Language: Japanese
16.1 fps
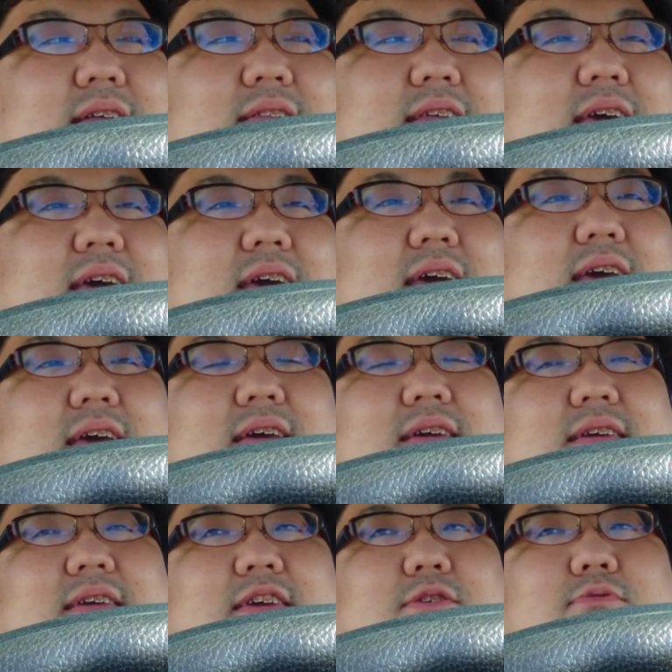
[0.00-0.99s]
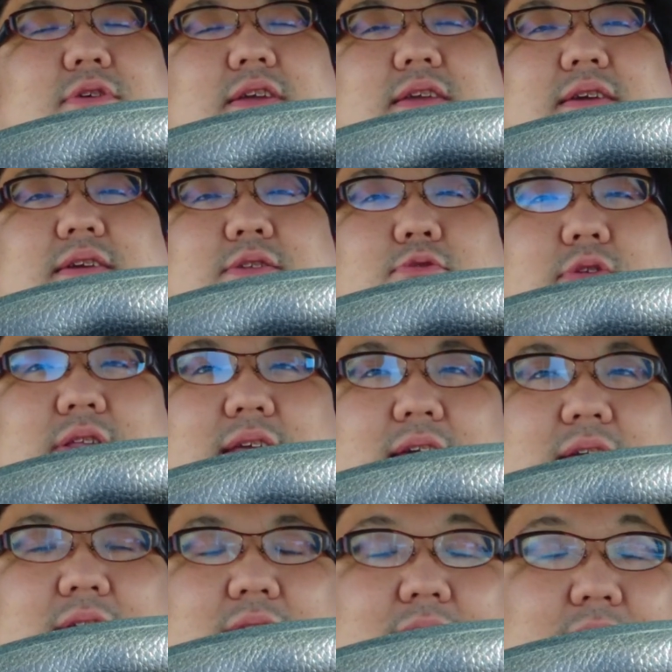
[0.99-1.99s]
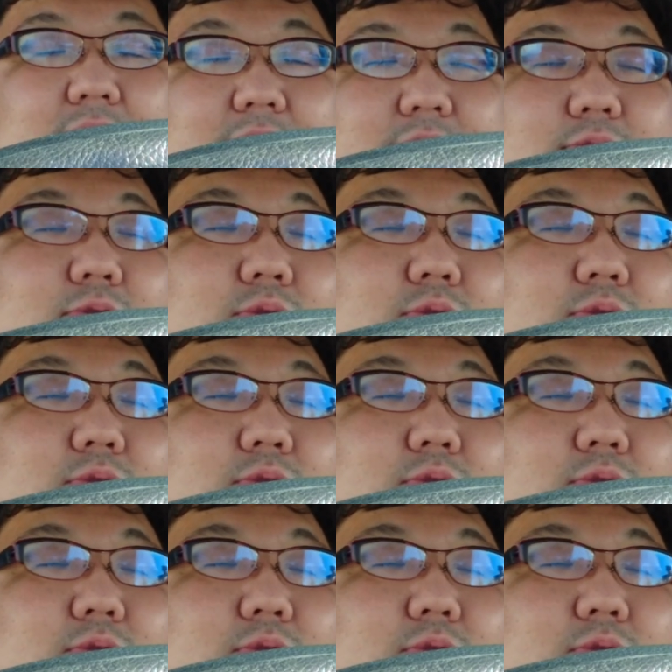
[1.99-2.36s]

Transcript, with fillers: で、基本的に一人で家